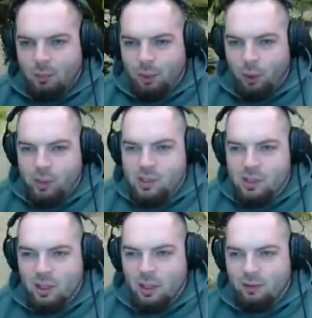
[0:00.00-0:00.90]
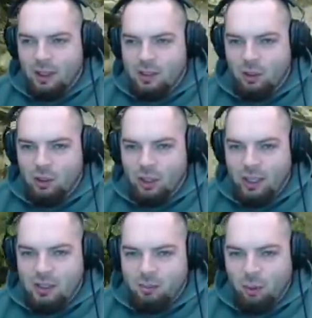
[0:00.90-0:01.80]
Plus, was noch ein
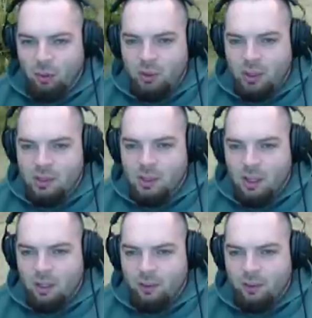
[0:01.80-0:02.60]
Riesenpunkt ist,